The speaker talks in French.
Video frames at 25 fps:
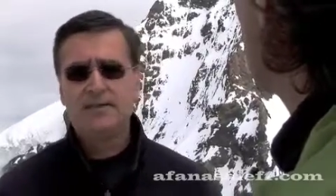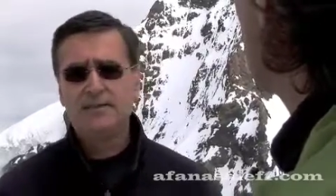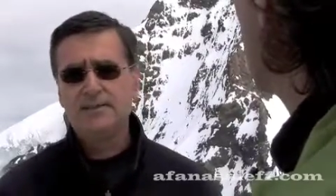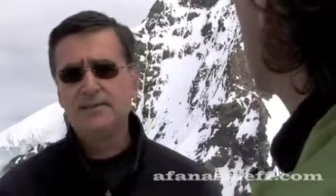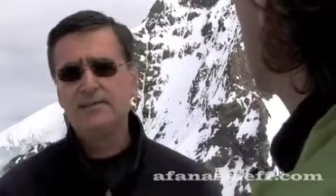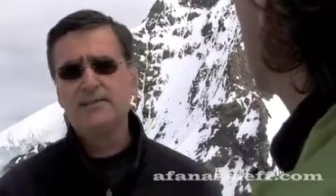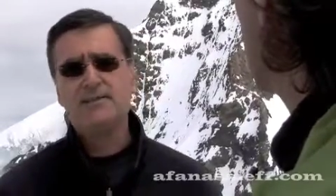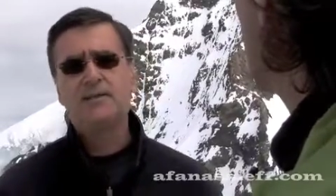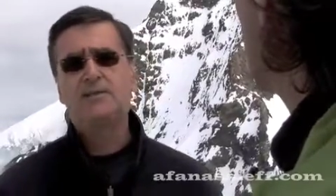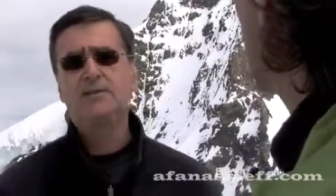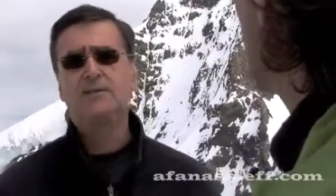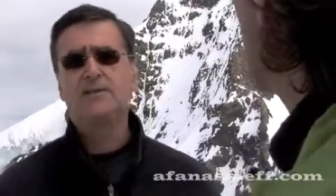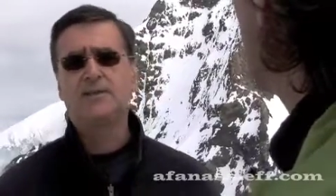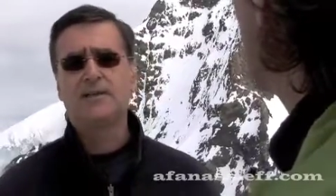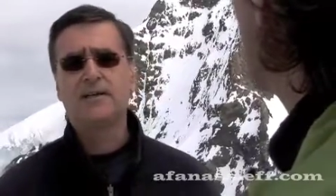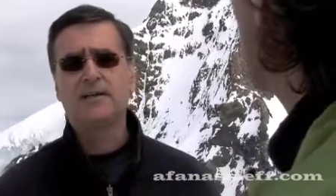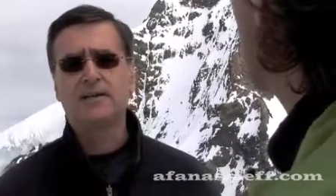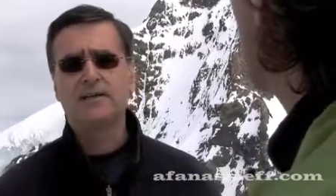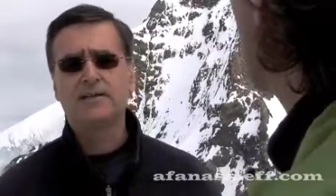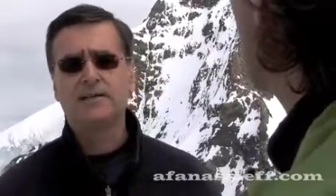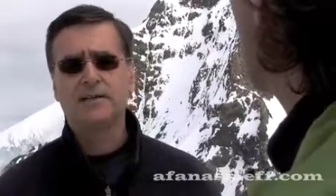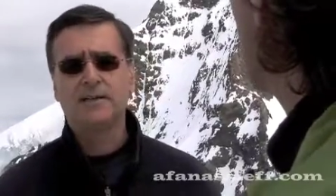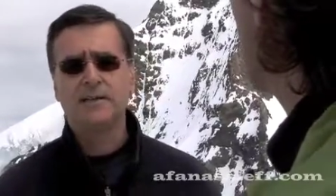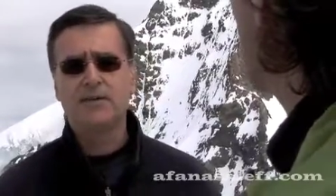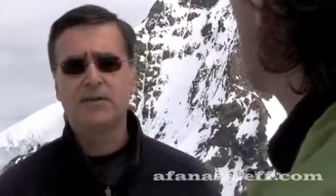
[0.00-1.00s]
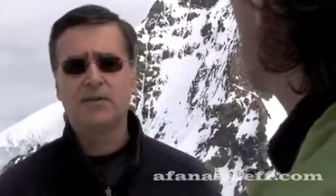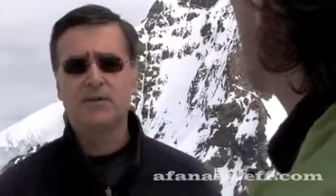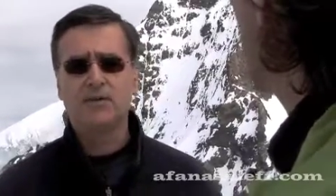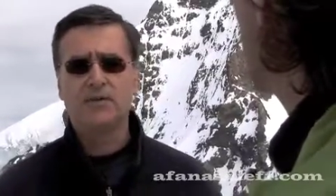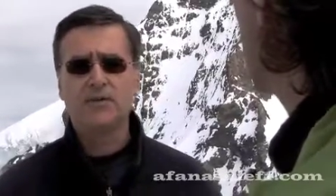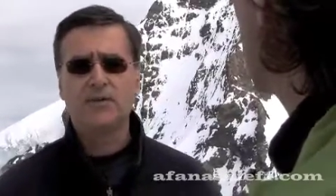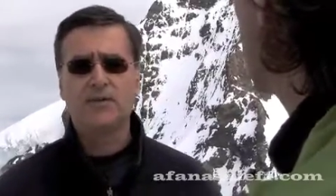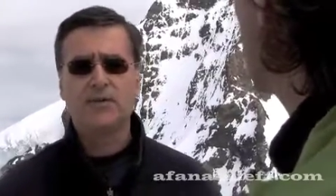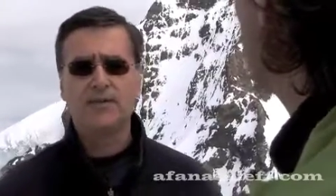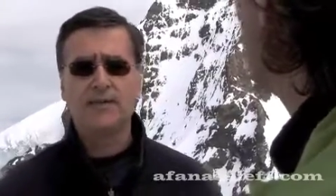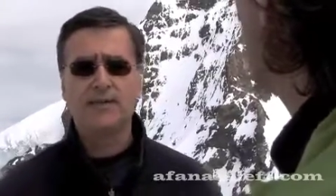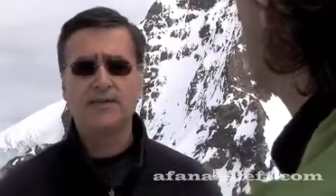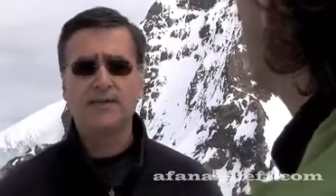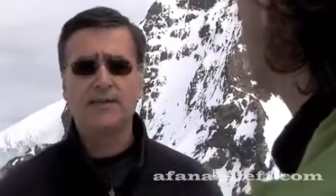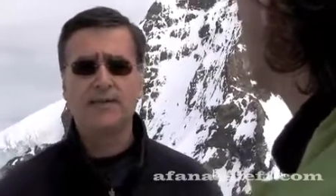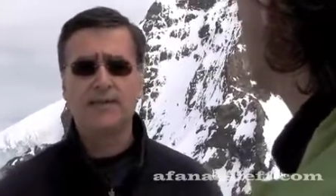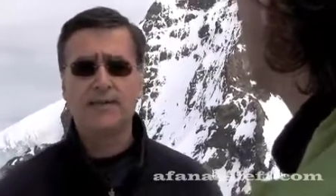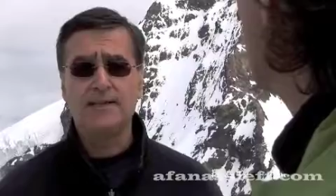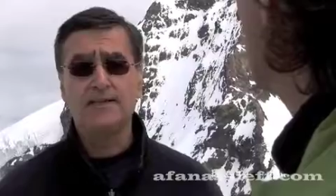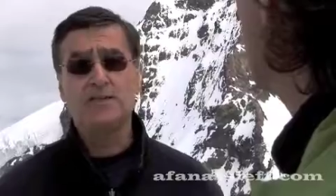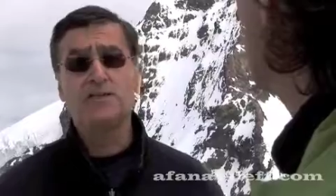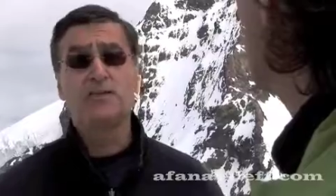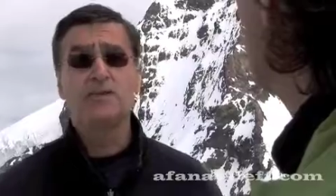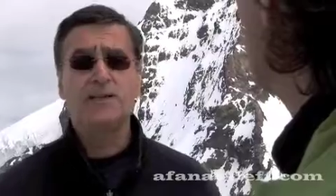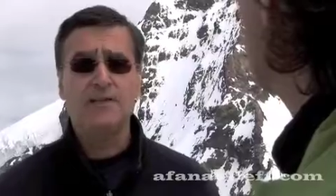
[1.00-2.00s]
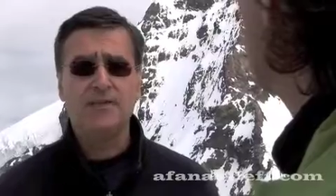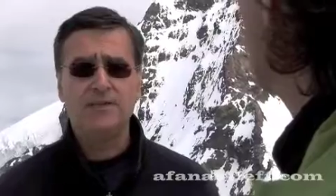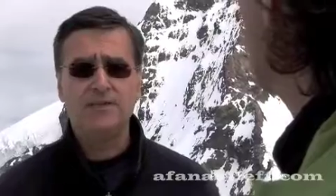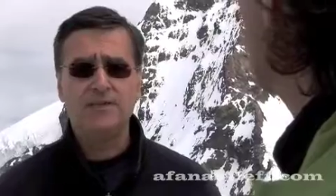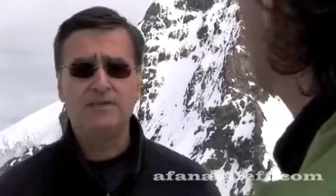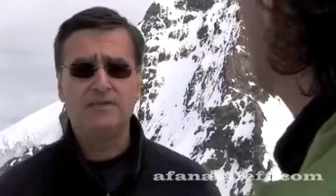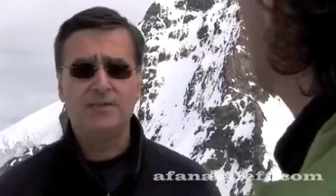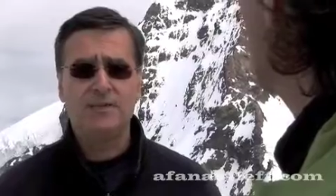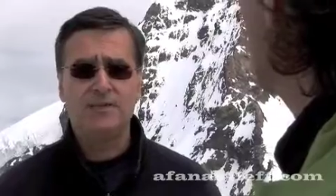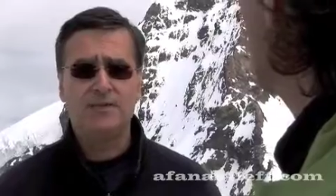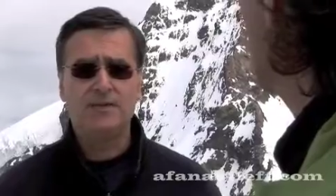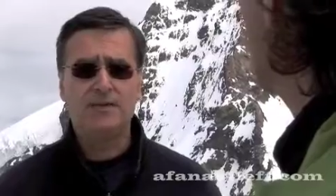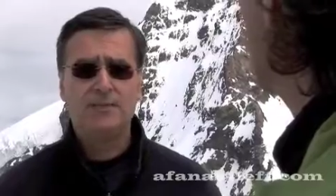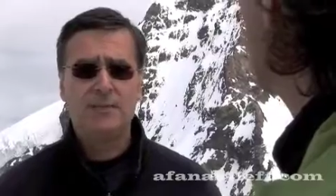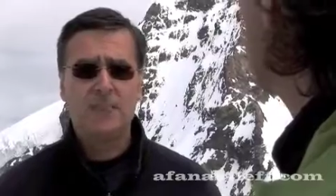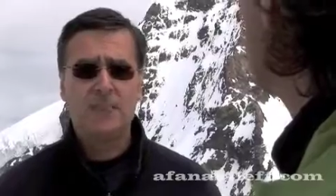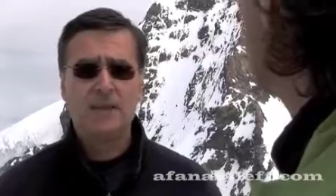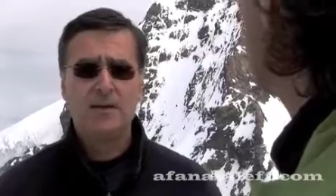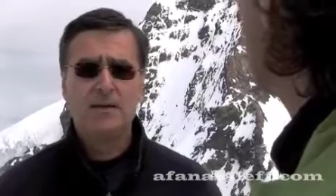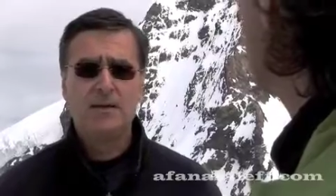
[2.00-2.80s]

d'ici une cinquantaine ou une centaine d'années, si on agit vite.